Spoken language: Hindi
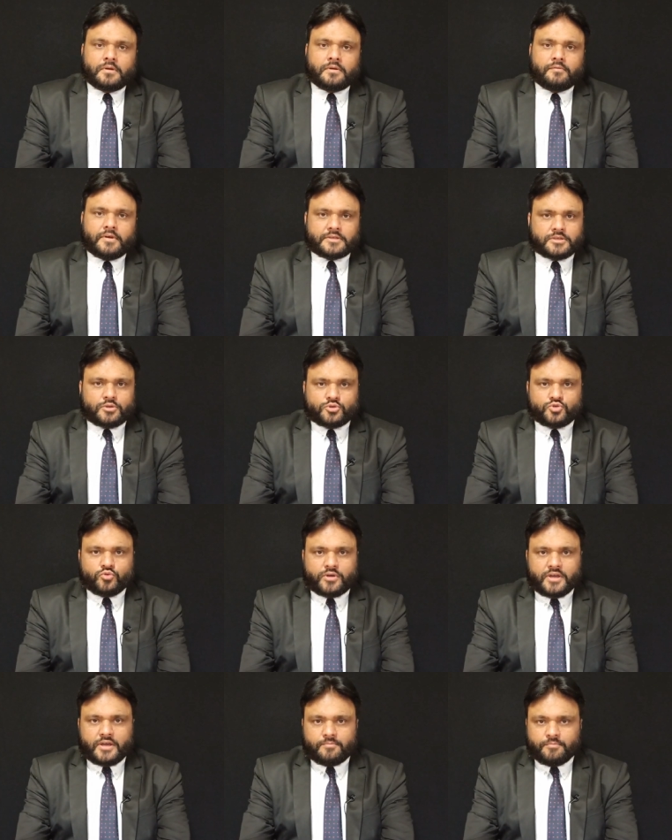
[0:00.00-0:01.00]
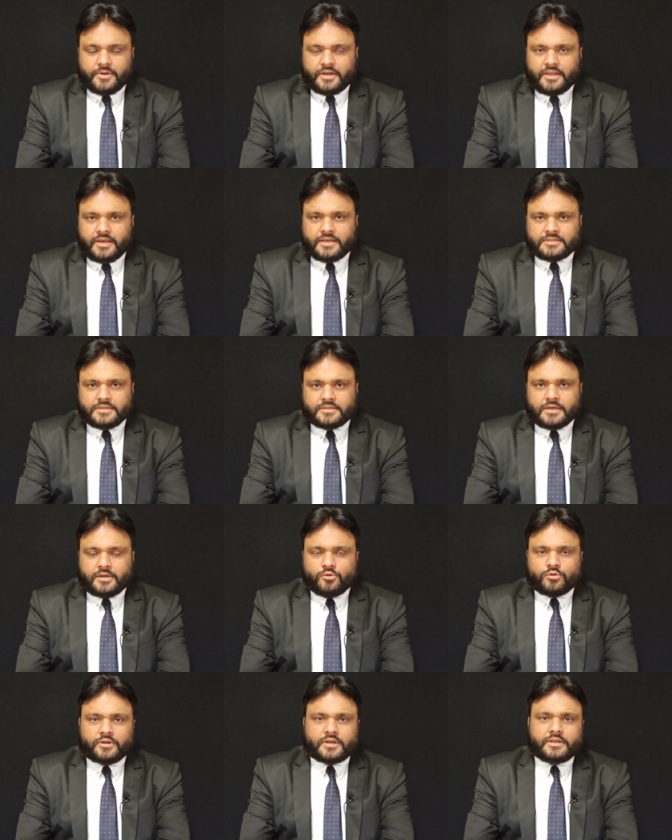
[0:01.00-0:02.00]
वैसे तो चूँकि हम मीडिया से
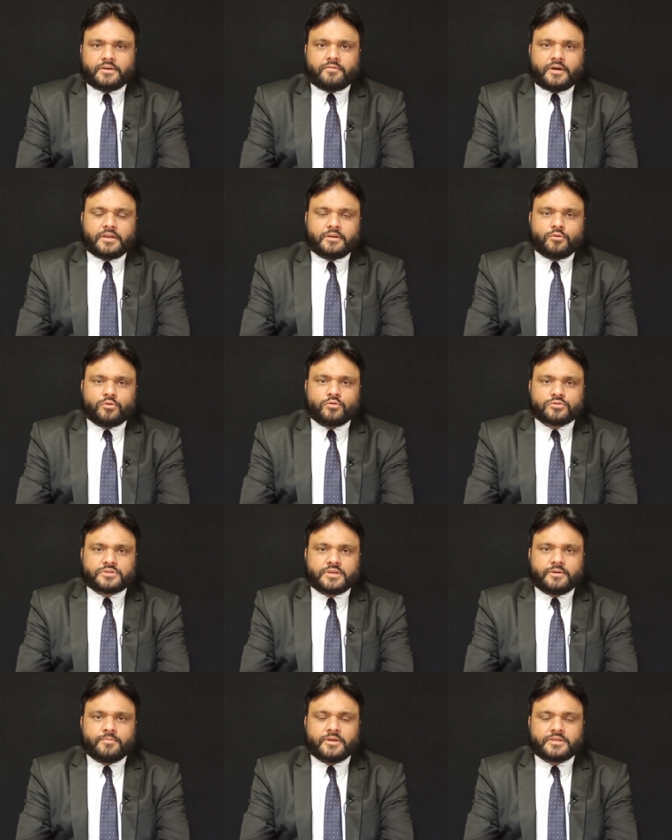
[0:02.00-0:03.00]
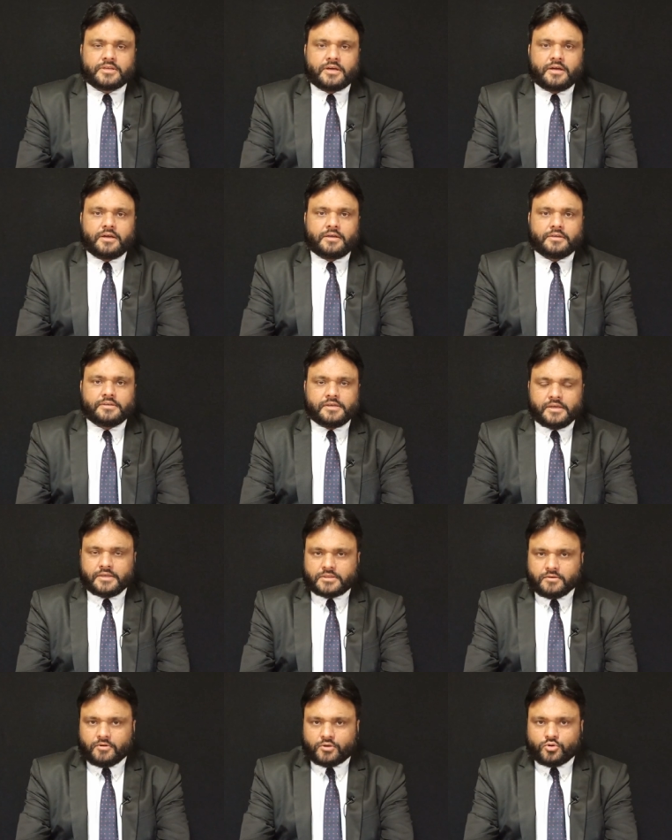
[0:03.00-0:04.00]
ताल्लुक़ रखने वाले लोगों से हमेशा यही
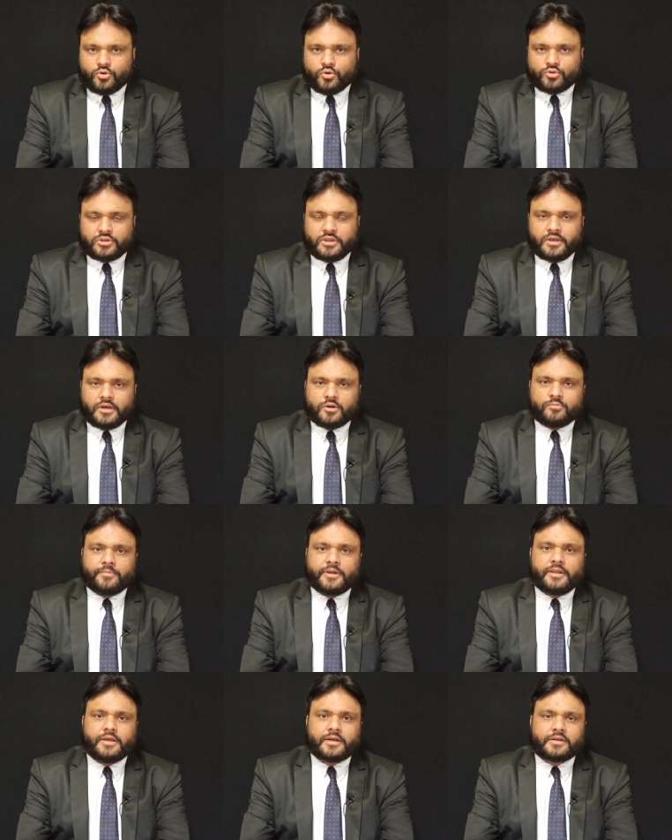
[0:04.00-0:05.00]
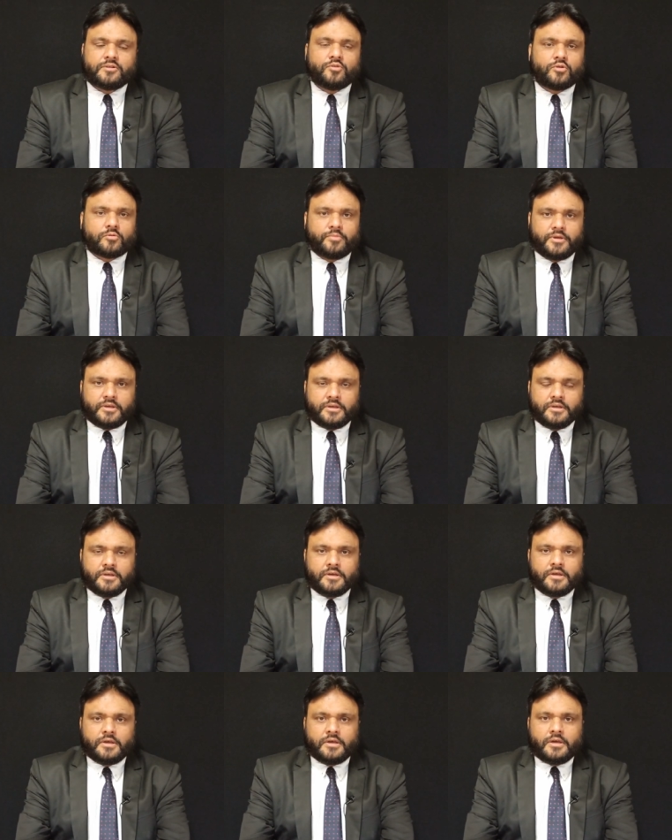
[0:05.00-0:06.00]
तो होती है और मीडिया के लोग भी
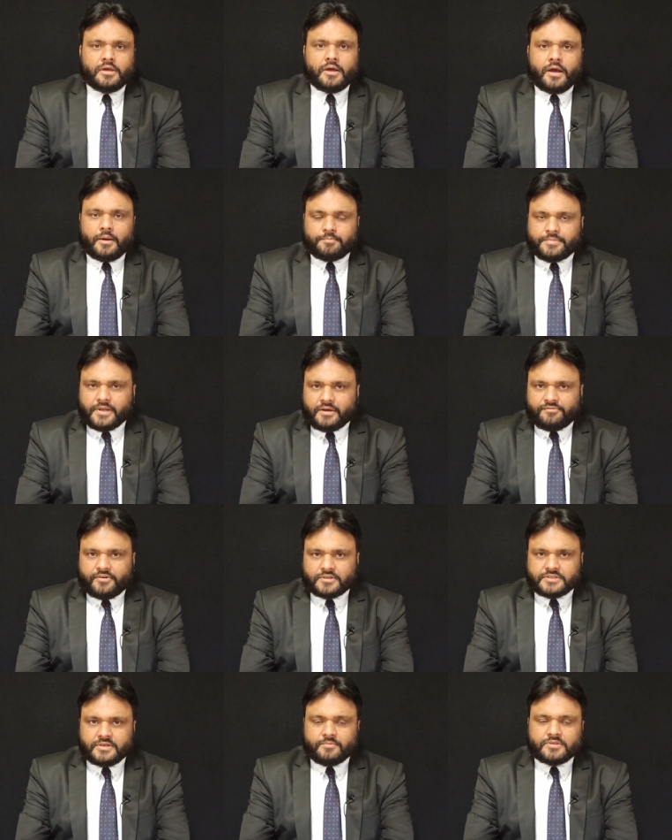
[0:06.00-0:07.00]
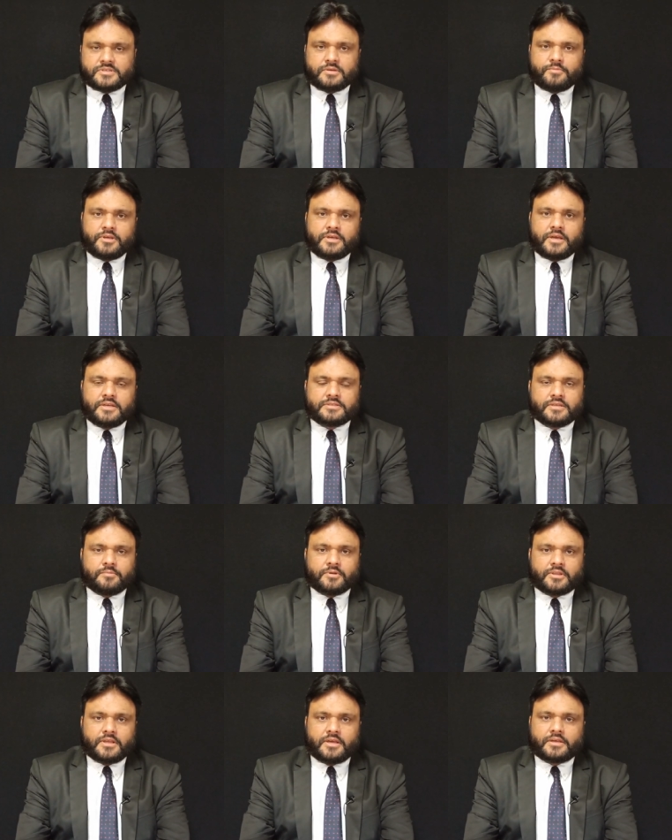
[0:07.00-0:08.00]
अपना फ़र्ज़ मनसबी यही
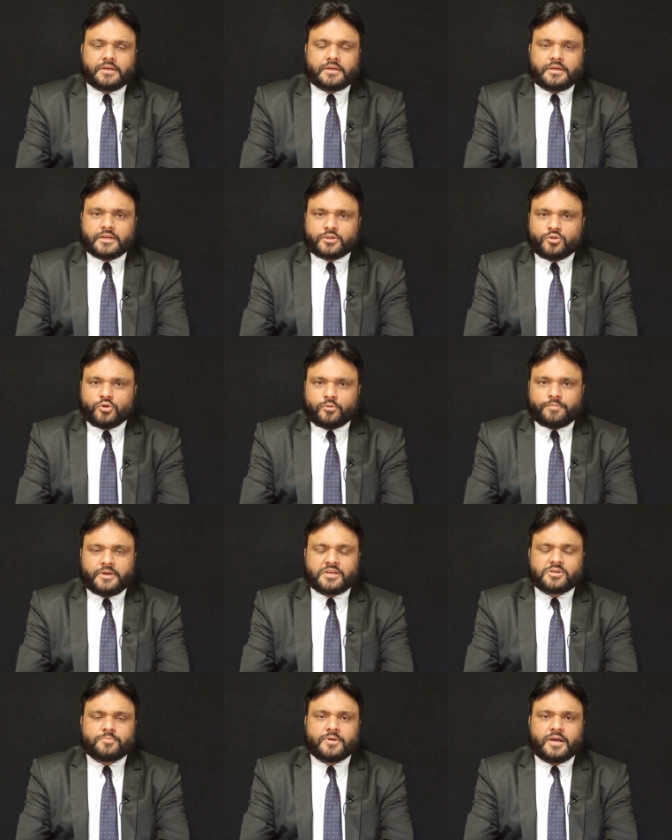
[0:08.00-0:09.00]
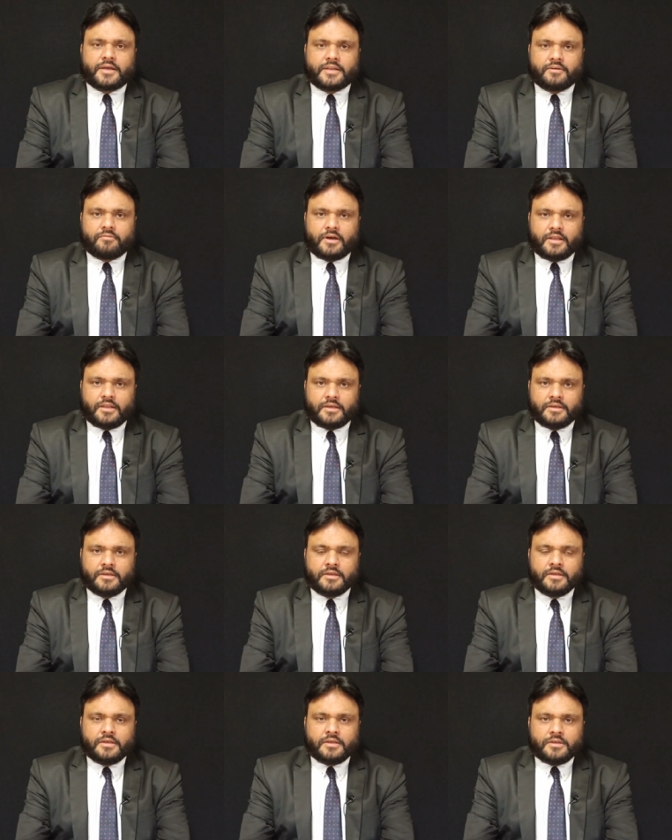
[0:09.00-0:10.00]
समझते हैं कि गिरदो पेश में आने वाले
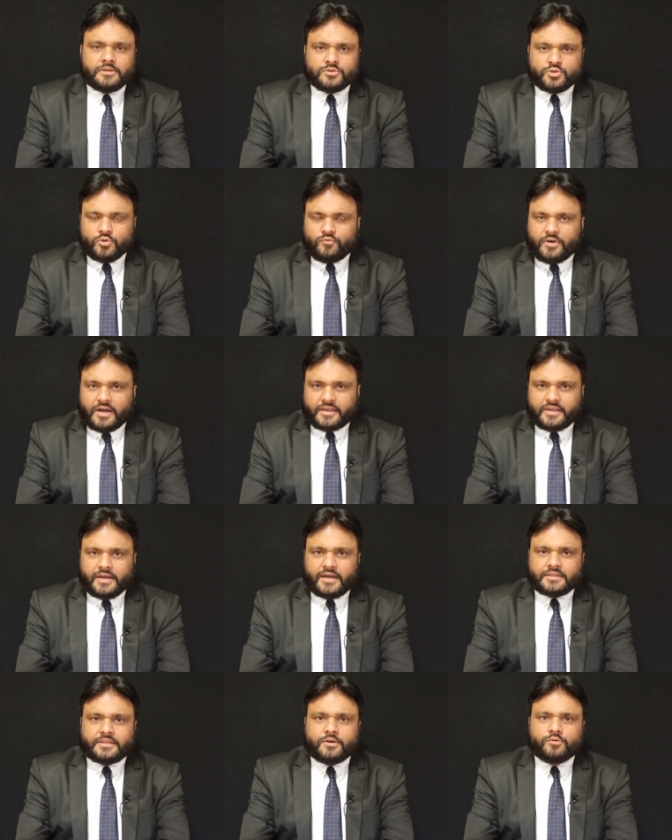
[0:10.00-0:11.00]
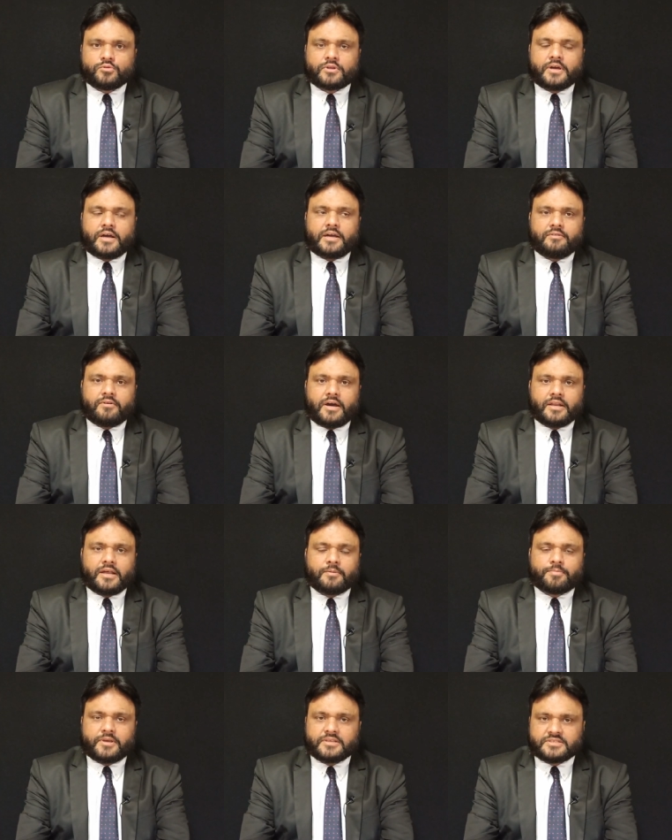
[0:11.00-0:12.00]
जो वाक़ात हैं उनका अहवाल
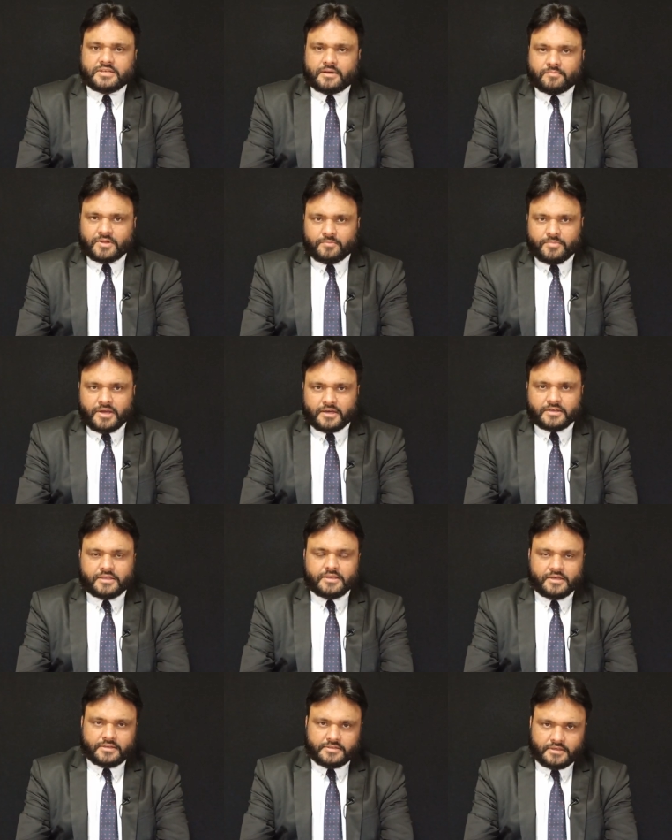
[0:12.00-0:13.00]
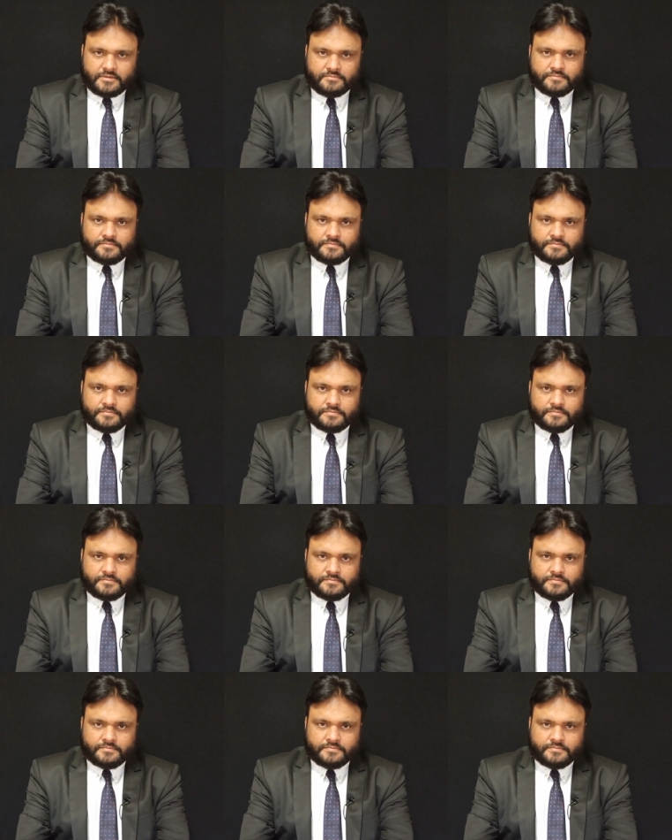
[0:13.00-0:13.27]
आपके सामने बयान किया जाए